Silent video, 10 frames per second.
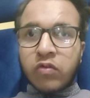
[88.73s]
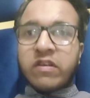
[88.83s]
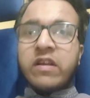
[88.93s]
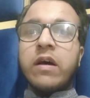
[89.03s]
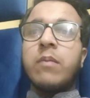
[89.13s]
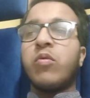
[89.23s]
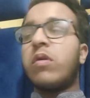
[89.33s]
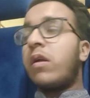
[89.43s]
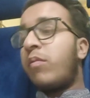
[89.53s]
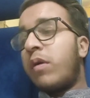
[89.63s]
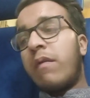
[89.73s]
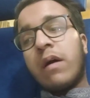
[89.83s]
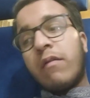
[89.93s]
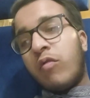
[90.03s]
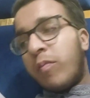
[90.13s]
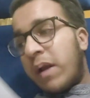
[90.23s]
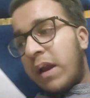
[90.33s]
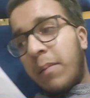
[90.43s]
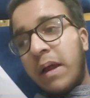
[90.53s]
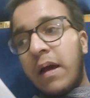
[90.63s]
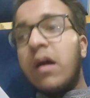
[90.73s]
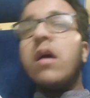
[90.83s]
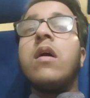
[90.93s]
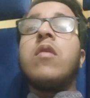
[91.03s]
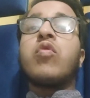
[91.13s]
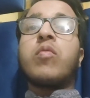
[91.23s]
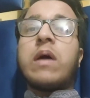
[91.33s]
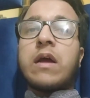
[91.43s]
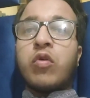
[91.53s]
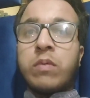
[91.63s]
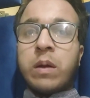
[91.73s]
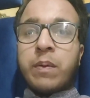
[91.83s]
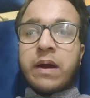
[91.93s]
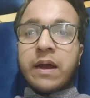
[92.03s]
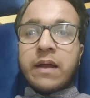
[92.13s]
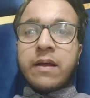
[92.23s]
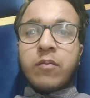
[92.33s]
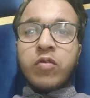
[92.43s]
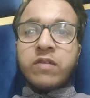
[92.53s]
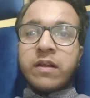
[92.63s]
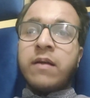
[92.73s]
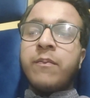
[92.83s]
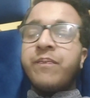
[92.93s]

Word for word: तो इसलिए यार हम लोगों ने रबी लेवल का ब्लॉग मैंने नहीं बनाया तो बाकी घूमने फिरने गए थे हम लोग सदर